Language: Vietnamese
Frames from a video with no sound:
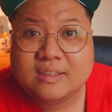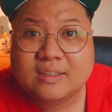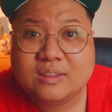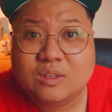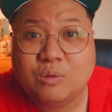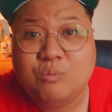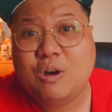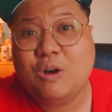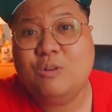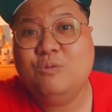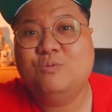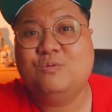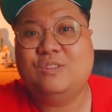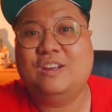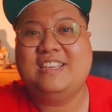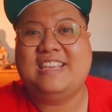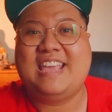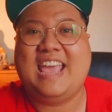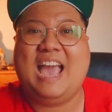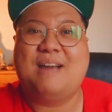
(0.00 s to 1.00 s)
đúng không
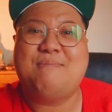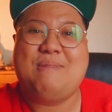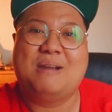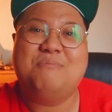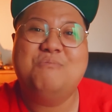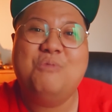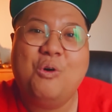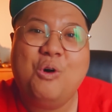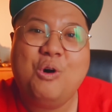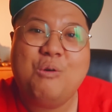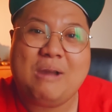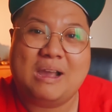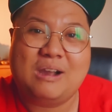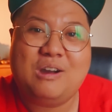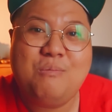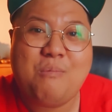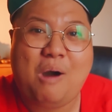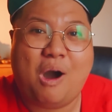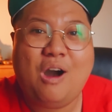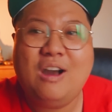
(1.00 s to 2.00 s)
cái nhà bạn mua bạn
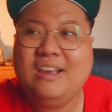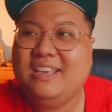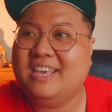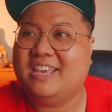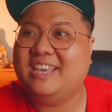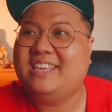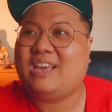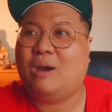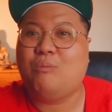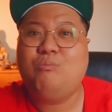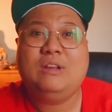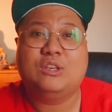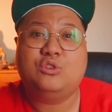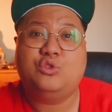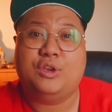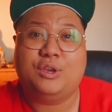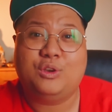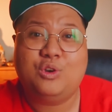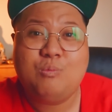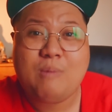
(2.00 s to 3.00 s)
có bỏ gì chổng là
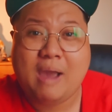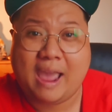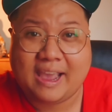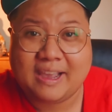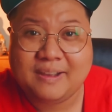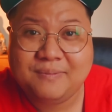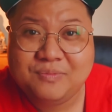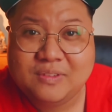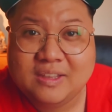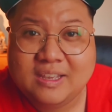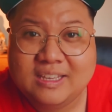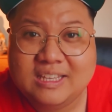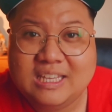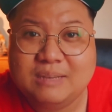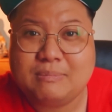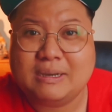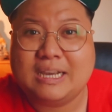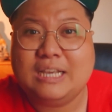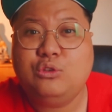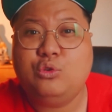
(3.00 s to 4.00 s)
chuyện của bạn
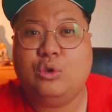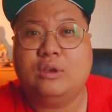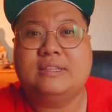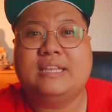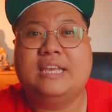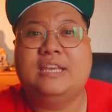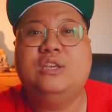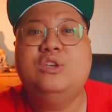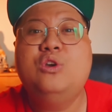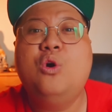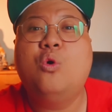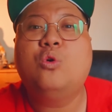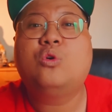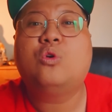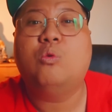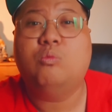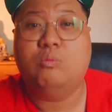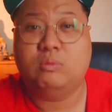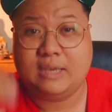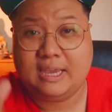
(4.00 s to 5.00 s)
nhưng mà cái chuyện này vô
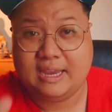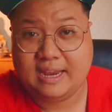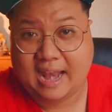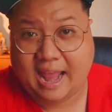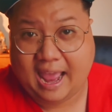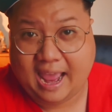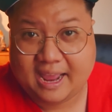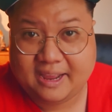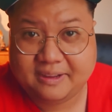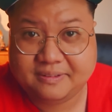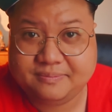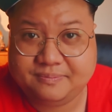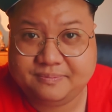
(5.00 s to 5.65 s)
cùng kỳ lạ